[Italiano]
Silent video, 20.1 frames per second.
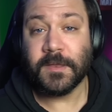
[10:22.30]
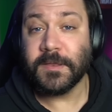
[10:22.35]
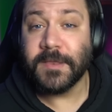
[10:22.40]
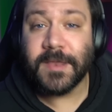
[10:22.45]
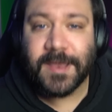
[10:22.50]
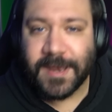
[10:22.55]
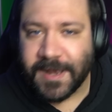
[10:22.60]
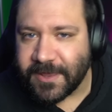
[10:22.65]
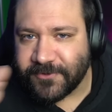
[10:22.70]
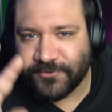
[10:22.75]

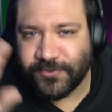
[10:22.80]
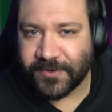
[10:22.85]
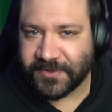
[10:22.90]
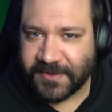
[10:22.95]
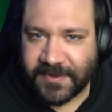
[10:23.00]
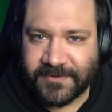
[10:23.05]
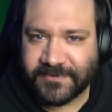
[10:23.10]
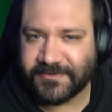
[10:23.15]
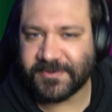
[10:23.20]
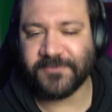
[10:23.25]
Nella sua
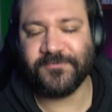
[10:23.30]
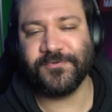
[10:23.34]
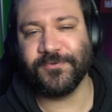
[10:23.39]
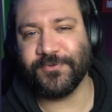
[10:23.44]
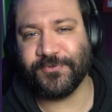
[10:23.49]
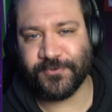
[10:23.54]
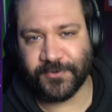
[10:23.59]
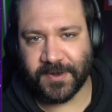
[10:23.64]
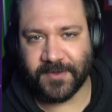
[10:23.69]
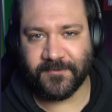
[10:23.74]
testa
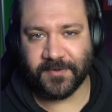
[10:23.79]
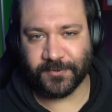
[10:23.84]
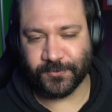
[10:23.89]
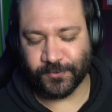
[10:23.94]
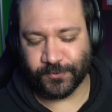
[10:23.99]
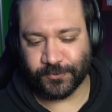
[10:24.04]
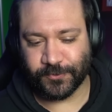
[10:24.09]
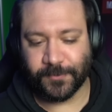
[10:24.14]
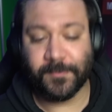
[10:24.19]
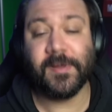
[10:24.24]
funzionava
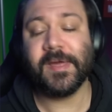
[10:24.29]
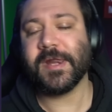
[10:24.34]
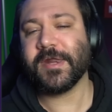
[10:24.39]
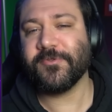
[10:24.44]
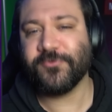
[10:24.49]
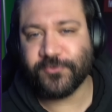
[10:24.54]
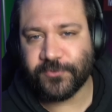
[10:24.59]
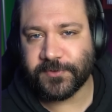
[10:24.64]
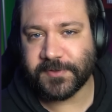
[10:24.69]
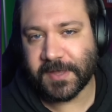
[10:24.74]
tutto, ma il
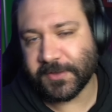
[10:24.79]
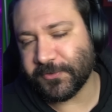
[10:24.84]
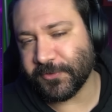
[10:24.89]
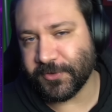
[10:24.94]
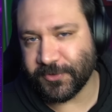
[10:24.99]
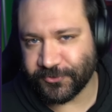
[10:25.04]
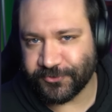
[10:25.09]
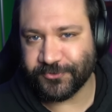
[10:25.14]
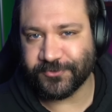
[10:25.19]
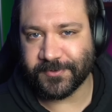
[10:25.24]
risultato
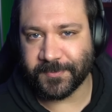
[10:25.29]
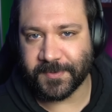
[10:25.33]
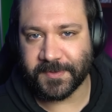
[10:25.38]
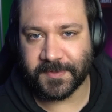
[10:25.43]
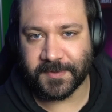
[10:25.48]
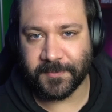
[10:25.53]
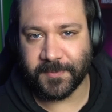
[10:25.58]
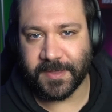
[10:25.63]
è decisamente